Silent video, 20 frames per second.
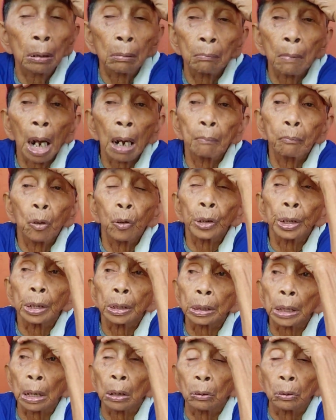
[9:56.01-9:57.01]
Baboy.
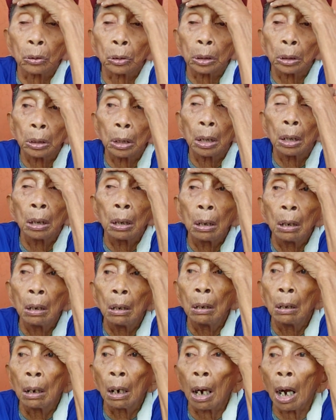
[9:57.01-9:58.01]
Kumakain ka ba ng baboy na yun?
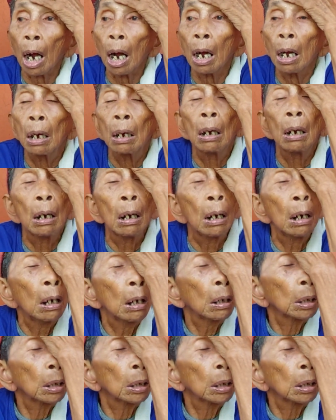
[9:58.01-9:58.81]
Ha? Baboy?